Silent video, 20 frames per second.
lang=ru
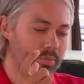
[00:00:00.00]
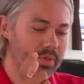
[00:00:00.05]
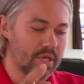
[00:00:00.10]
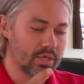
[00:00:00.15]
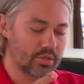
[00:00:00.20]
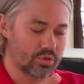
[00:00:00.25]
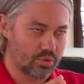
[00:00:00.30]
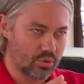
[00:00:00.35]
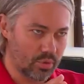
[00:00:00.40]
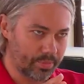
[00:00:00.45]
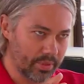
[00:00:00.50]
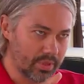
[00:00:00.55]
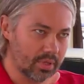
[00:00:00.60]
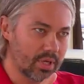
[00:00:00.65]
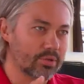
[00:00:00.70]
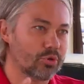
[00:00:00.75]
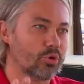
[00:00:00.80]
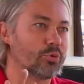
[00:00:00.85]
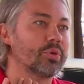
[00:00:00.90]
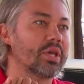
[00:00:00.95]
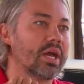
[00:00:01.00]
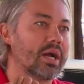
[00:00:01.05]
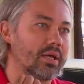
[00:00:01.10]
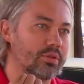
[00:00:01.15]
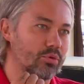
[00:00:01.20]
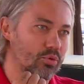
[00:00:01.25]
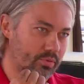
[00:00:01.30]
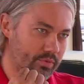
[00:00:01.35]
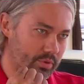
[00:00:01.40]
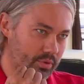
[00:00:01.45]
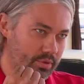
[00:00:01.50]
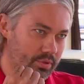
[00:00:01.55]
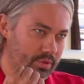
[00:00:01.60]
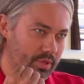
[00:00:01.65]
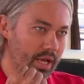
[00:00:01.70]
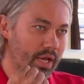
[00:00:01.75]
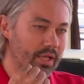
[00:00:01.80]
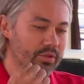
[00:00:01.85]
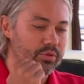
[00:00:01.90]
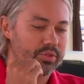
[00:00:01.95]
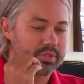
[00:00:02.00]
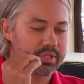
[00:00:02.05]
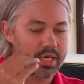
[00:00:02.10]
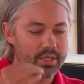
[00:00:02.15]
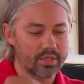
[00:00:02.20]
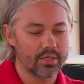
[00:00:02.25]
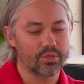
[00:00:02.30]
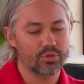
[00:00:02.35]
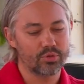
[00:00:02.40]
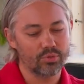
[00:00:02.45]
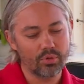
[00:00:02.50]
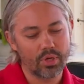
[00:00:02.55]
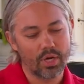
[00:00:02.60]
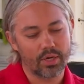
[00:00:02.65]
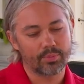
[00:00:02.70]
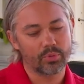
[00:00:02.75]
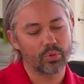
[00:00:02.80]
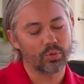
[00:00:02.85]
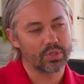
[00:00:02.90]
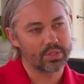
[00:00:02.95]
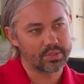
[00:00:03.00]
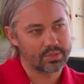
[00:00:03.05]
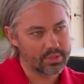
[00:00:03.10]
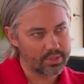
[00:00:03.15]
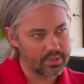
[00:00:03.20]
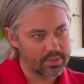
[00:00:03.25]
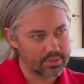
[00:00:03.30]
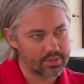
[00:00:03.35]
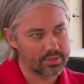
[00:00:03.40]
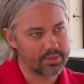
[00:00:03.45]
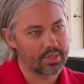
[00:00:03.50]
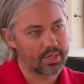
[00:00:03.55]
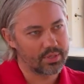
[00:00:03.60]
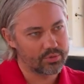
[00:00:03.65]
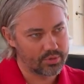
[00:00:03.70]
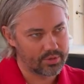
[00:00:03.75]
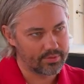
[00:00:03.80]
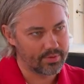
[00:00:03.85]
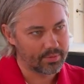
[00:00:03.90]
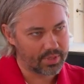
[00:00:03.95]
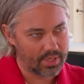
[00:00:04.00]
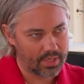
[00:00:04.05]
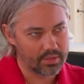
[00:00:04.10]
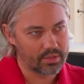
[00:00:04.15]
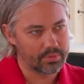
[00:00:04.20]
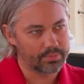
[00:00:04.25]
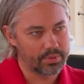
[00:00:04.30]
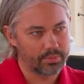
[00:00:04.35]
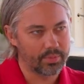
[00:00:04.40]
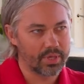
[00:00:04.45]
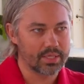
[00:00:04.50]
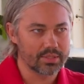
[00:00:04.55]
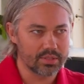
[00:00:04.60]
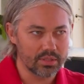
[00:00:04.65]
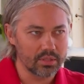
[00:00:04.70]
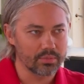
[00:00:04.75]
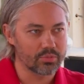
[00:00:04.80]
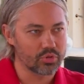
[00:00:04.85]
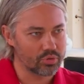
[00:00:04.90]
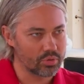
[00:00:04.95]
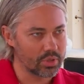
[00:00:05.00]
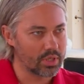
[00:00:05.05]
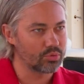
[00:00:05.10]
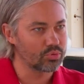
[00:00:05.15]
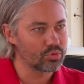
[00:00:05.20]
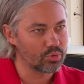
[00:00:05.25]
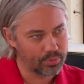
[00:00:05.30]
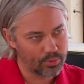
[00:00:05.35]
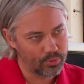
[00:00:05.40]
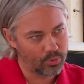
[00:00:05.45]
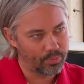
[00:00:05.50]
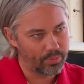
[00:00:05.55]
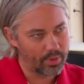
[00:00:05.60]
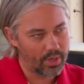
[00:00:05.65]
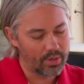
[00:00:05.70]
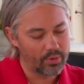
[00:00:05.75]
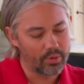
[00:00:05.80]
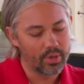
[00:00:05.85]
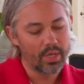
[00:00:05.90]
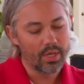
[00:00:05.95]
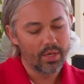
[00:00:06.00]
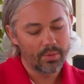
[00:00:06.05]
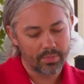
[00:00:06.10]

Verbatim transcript: меня есть шопинг, к которому я готовлюсь. То есть я не иду, как многие стилисты, сразу своим клиентам по магазинам, что найду, то покупаю.